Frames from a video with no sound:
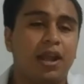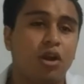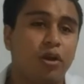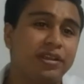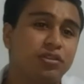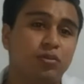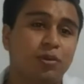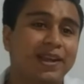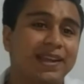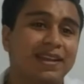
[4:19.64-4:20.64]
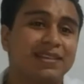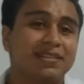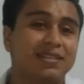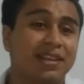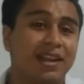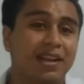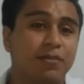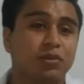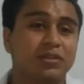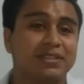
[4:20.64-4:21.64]
Los insumos que
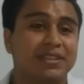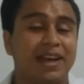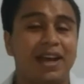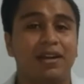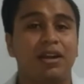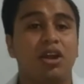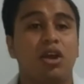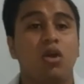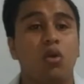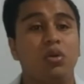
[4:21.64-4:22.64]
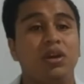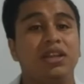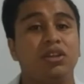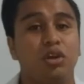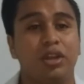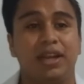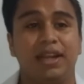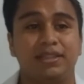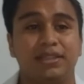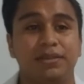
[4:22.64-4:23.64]
necesitaremos serán un litro de
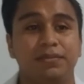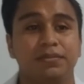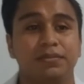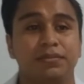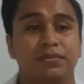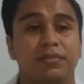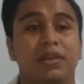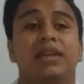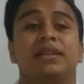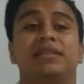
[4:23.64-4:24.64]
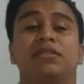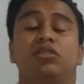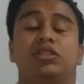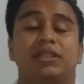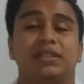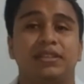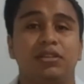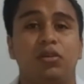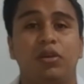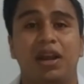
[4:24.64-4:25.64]
leche,
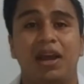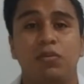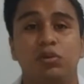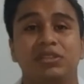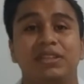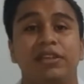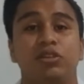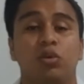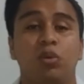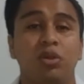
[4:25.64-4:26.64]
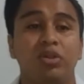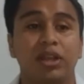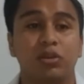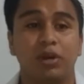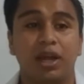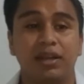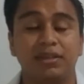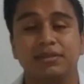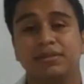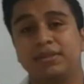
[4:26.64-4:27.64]
185 gramos de yogur natural,
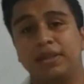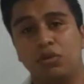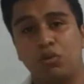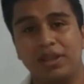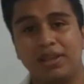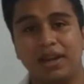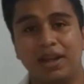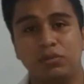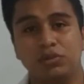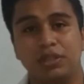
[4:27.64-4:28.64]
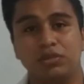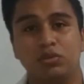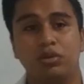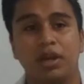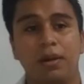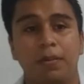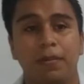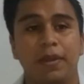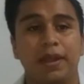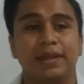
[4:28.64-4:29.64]
50 gramos de azúcar,
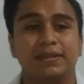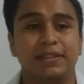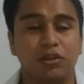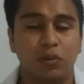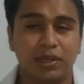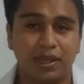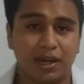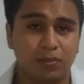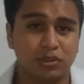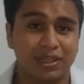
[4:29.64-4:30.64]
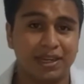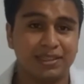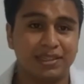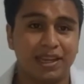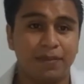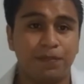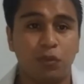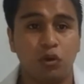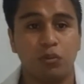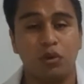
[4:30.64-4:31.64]
50 gramos de leche en
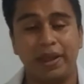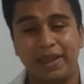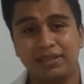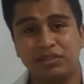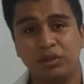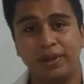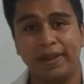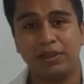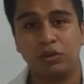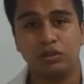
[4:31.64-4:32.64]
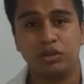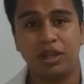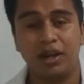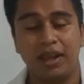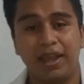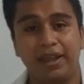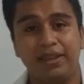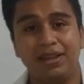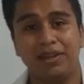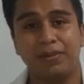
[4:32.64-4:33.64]
polvo. Esto es opcional.
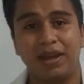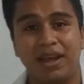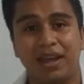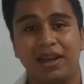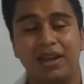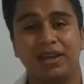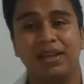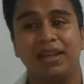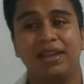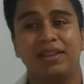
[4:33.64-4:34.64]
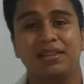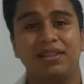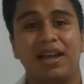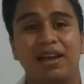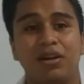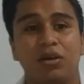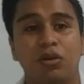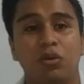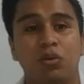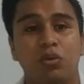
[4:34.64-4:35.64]
esto le va a dar
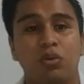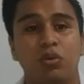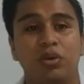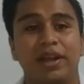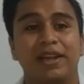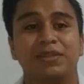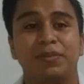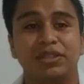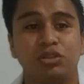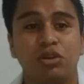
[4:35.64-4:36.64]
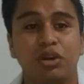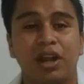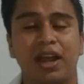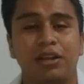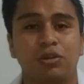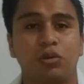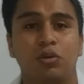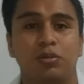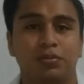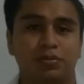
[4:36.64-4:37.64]
un espesor al
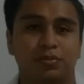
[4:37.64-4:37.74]
yogur.